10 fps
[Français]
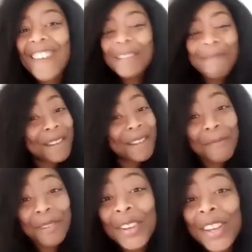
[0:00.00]
On n'est pas
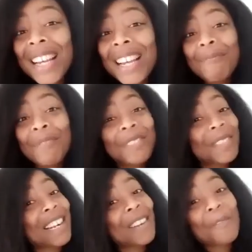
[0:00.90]
nombreux, puisque
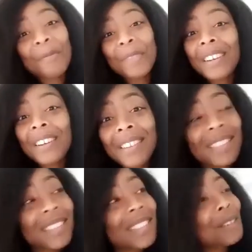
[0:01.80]
chaque
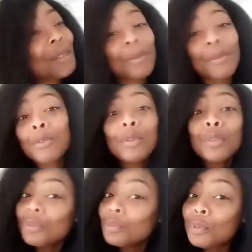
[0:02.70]
conférence, chaque truc, on se
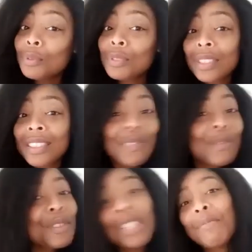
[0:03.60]
retrouve tous. C'est
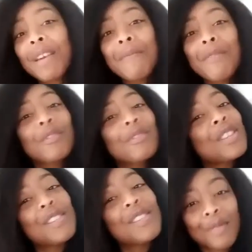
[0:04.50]
toujours les mêmes, on se
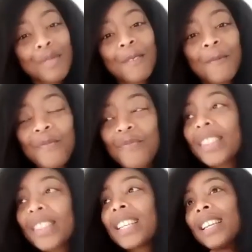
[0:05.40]
connaît tous.
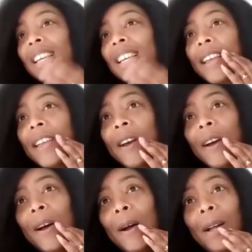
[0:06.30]
Et
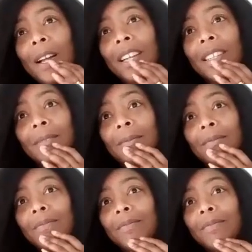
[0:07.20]
euh,
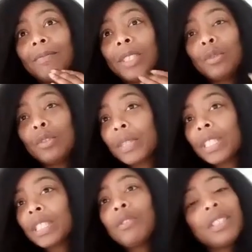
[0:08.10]
bah, du coup, je
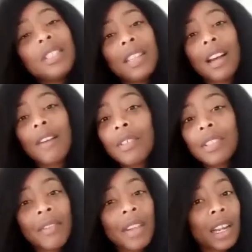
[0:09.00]
pense qu'ils aussi ils avancent
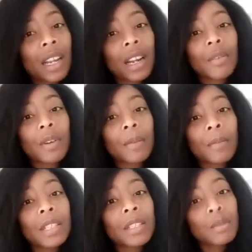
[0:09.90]
avec l'air. Quoi. Mais
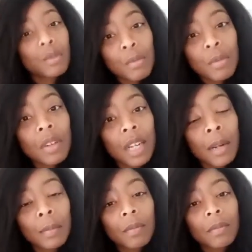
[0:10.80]
à ce moment-là,